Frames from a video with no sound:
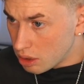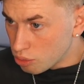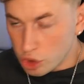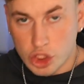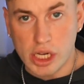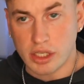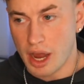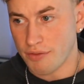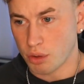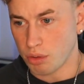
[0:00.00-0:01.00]
Die chillt da
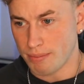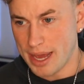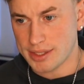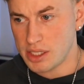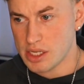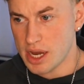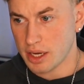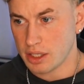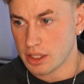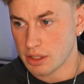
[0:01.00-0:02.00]
einfach nur. Merkt ihr das
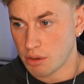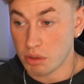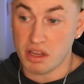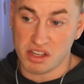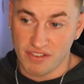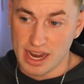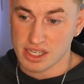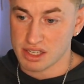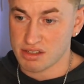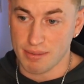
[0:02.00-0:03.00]
eigentlich? Oder sie weiß
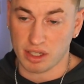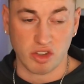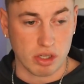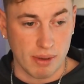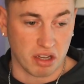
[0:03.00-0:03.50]
es. Sie macht das immer.